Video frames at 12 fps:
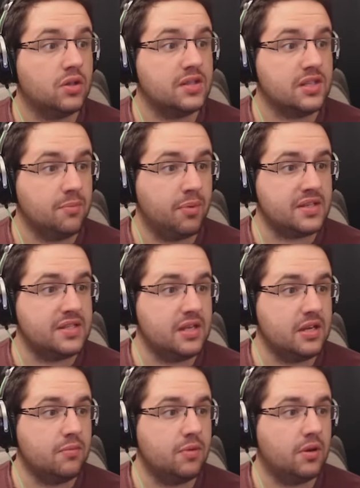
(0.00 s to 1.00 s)
C'est
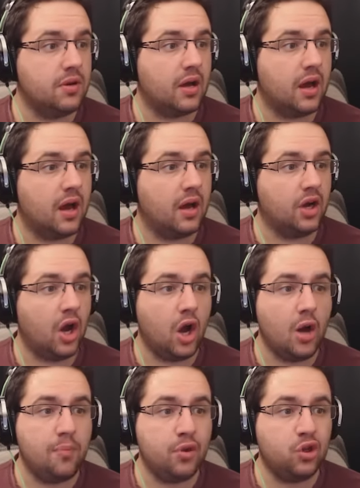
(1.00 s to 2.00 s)
possible.
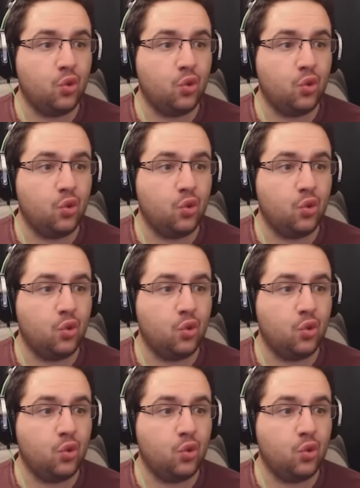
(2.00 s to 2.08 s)
Encore un peu de